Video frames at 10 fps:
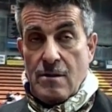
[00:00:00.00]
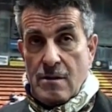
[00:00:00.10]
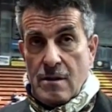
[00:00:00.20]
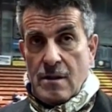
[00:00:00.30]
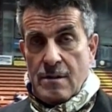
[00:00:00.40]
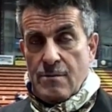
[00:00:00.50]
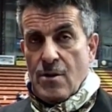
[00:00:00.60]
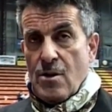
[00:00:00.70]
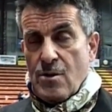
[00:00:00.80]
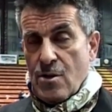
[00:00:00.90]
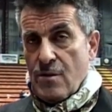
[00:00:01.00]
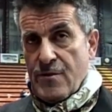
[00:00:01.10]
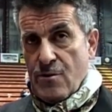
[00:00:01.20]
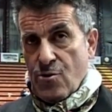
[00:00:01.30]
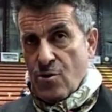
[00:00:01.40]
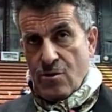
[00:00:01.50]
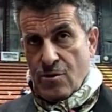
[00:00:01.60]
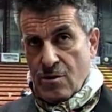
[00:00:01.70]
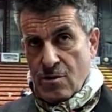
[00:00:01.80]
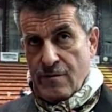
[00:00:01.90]
sono, delicato. No, sono
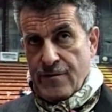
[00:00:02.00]
fiducioso, sono